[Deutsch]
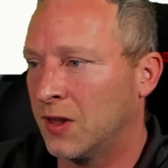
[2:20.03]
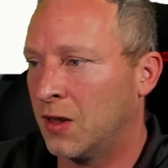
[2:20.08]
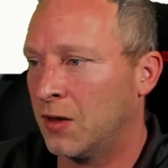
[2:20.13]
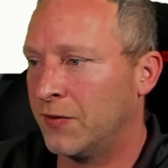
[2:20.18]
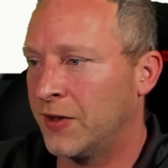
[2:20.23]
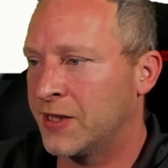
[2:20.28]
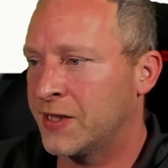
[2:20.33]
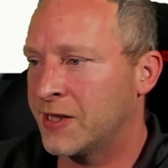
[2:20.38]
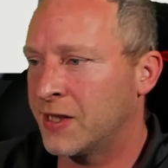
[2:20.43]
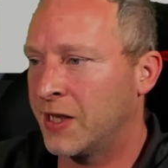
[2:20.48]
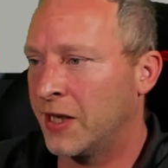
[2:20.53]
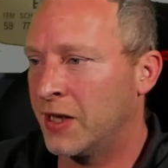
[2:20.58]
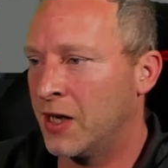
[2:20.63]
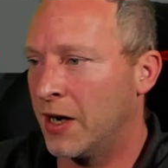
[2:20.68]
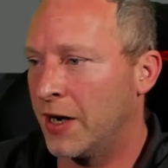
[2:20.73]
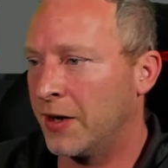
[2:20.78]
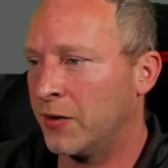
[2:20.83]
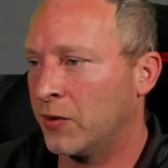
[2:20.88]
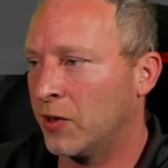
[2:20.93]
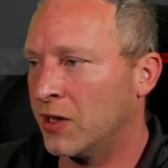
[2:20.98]
Aber wenigstens keine
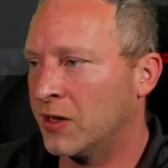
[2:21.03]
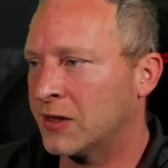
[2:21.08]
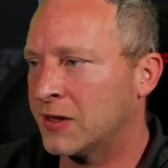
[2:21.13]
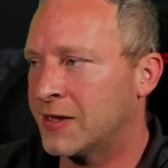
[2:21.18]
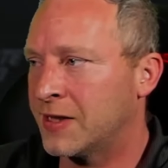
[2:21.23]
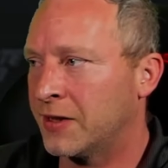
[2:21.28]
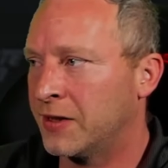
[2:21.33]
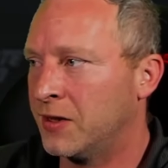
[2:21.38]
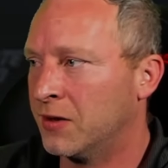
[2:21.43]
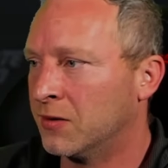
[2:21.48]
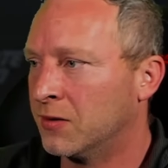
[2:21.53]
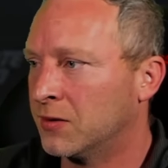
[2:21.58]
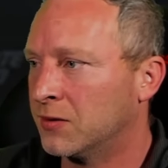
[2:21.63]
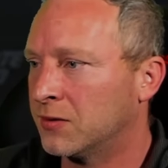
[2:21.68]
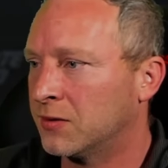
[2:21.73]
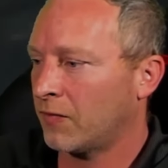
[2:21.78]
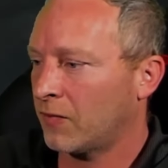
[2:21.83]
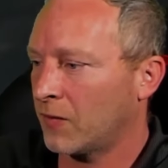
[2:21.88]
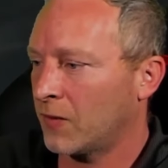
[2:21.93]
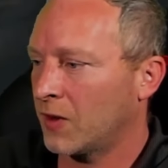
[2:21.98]
81er hier.
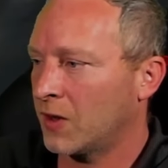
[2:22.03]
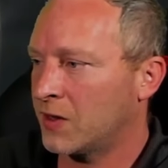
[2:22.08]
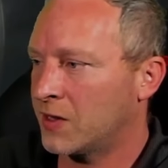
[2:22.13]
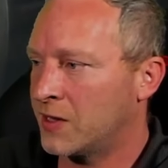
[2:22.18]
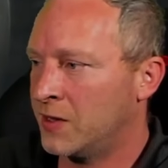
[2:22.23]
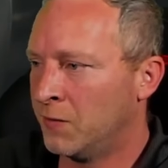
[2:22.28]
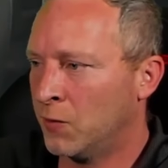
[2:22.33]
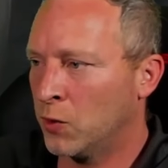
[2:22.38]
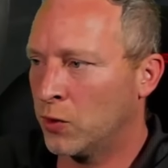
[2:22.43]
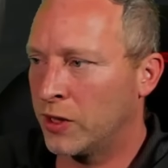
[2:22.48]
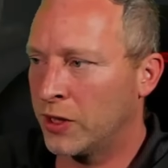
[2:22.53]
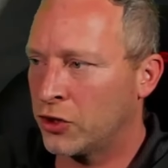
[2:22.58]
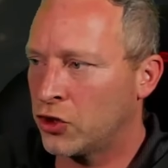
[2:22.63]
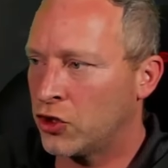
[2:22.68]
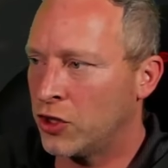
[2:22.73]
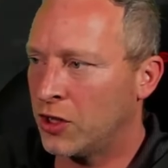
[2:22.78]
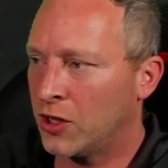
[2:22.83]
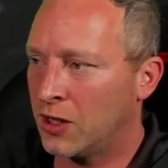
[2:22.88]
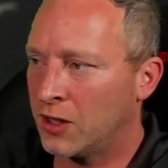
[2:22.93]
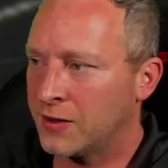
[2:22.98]
Ziehen wir ganz
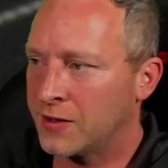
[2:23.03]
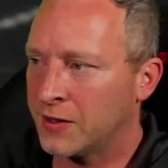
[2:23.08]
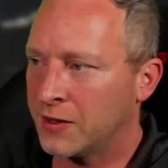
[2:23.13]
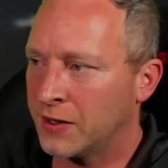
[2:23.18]
schnell alles